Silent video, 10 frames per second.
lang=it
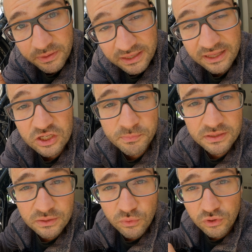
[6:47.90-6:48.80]
perché
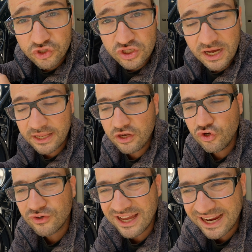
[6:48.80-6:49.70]
rispetto a quello originale
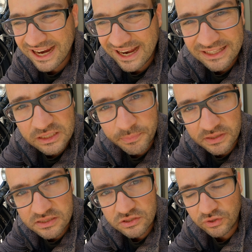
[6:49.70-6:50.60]
non ha cali di
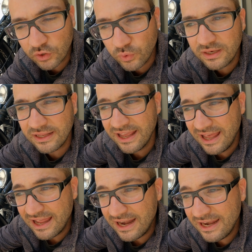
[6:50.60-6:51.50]
pressione, quindi
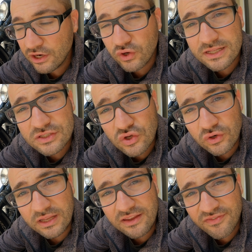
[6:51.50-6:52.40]

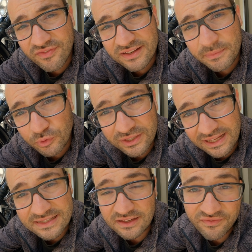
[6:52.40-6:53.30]
l'erogazione di
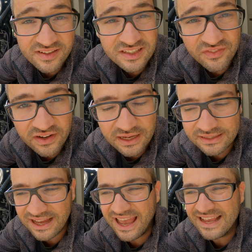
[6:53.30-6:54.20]
potenza in fase di
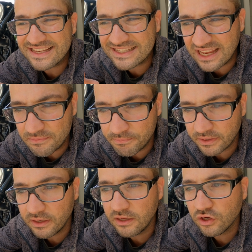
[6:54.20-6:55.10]
frenata è
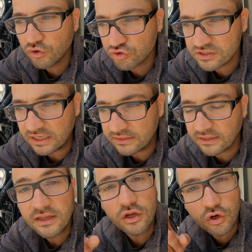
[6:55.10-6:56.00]
sempre
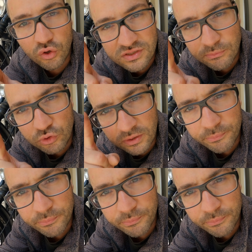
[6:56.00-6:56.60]
costante, cosa molto